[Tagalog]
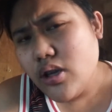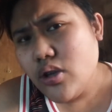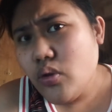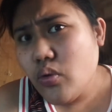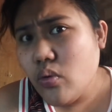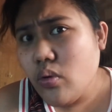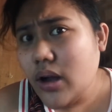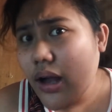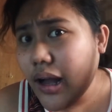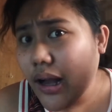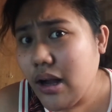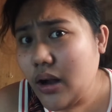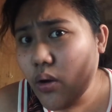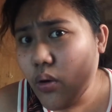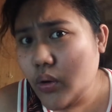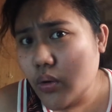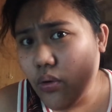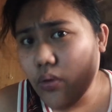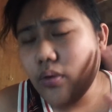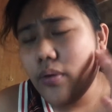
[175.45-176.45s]
yung
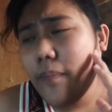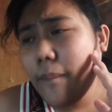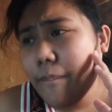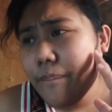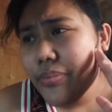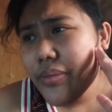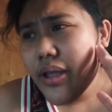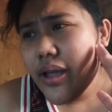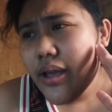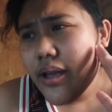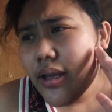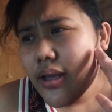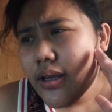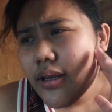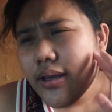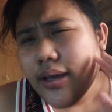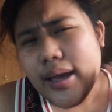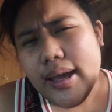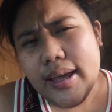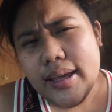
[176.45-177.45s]
angulo
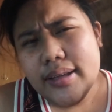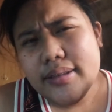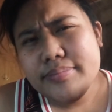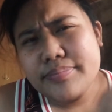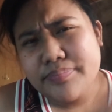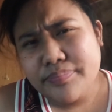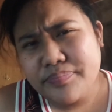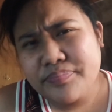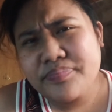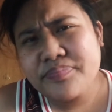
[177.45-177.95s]
And,